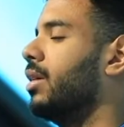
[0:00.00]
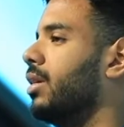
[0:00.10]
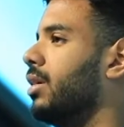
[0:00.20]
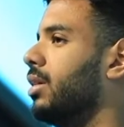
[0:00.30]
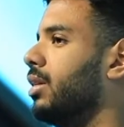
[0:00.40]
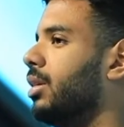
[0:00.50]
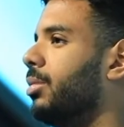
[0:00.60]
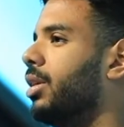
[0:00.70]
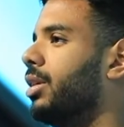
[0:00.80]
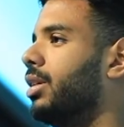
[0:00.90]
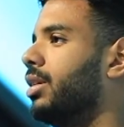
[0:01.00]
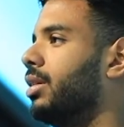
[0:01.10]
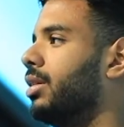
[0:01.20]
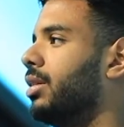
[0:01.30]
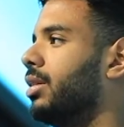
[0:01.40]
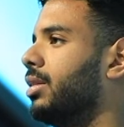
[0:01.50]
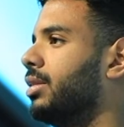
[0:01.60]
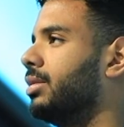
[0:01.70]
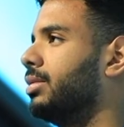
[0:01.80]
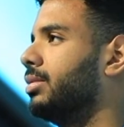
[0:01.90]
للامانه
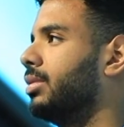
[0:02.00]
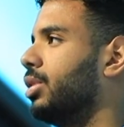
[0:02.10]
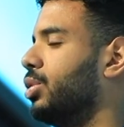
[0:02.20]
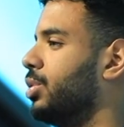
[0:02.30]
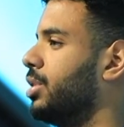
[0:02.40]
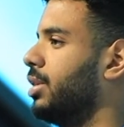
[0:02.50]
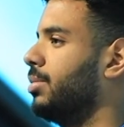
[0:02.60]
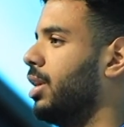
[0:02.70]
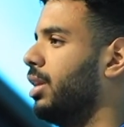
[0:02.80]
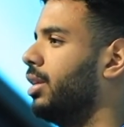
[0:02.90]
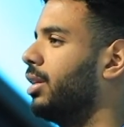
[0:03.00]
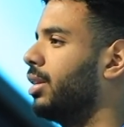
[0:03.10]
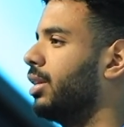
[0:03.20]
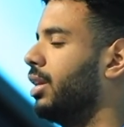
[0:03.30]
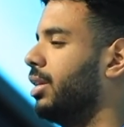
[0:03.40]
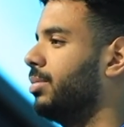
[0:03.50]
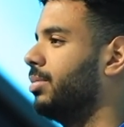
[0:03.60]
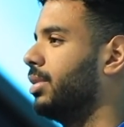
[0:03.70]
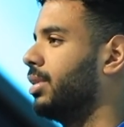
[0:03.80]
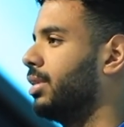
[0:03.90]
قدوتي محليا اللاعب
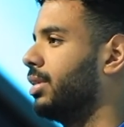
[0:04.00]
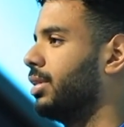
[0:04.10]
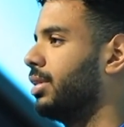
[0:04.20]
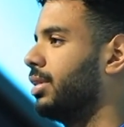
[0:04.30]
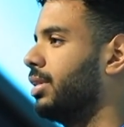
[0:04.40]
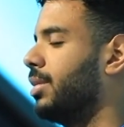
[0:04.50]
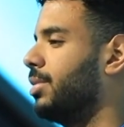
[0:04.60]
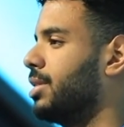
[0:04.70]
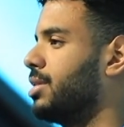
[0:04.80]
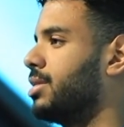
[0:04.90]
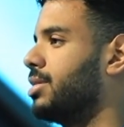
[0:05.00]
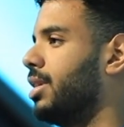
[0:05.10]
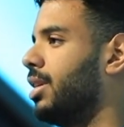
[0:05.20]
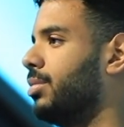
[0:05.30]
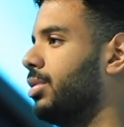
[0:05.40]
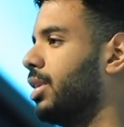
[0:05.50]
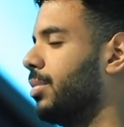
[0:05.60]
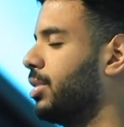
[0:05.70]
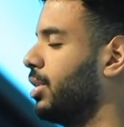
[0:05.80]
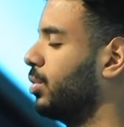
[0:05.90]
آه، عبد العزيز الزعابي
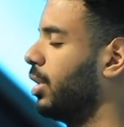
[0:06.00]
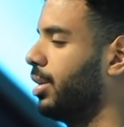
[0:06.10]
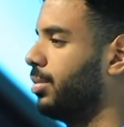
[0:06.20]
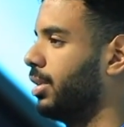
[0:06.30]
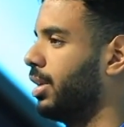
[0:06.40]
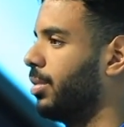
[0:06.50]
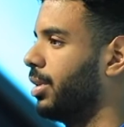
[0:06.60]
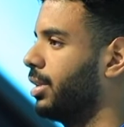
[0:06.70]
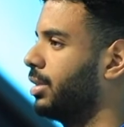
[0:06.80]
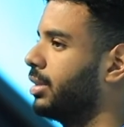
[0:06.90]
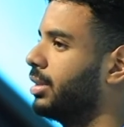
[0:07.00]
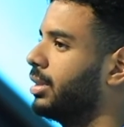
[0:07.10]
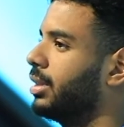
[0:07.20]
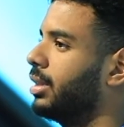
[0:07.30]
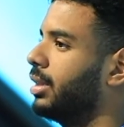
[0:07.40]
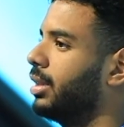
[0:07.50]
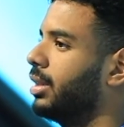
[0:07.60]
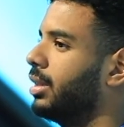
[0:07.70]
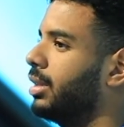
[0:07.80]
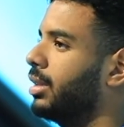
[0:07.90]
كابتني ولاعبي للامانه
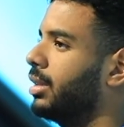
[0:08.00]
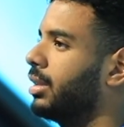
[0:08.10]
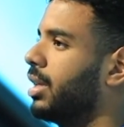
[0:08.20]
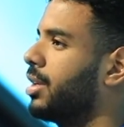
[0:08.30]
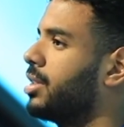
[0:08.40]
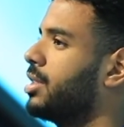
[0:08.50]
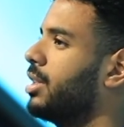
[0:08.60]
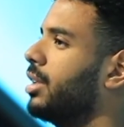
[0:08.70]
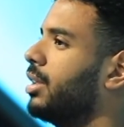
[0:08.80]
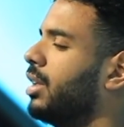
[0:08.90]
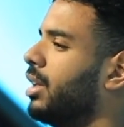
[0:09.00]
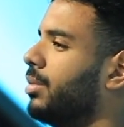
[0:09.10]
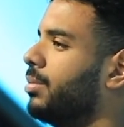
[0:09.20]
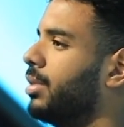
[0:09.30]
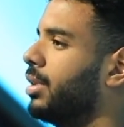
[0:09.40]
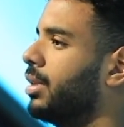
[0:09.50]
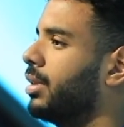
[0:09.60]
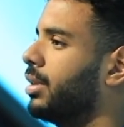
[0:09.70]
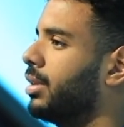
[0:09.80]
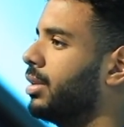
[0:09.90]
آه، خارجيا اللاعب
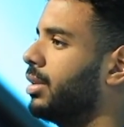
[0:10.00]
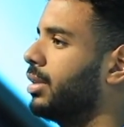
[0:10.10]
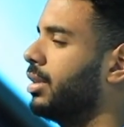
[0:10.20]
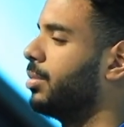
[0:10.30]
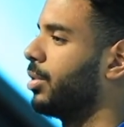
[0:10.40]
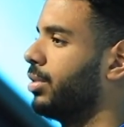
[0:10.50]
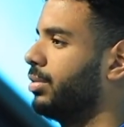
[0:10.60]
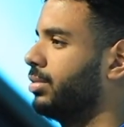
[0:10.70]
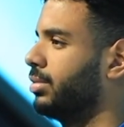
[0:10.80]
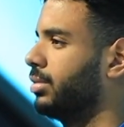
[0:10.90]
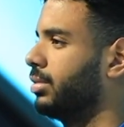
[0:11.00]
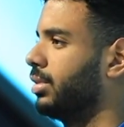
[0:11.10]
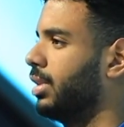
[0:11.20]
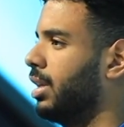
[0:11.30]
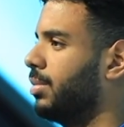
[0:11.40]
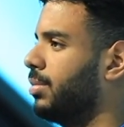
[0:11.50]
ديبروف لاعب